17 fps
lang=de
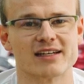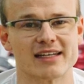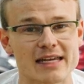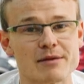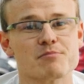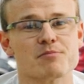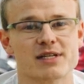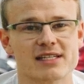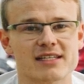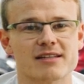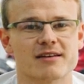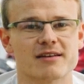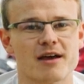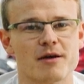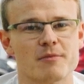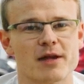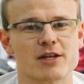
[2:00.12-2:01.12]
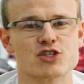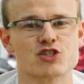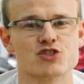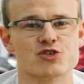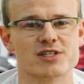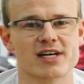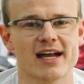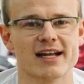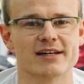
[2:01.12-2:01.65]
Leben mit den Menschen
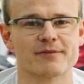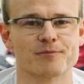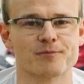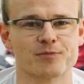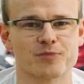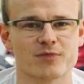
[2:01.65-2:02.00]
zu teilen.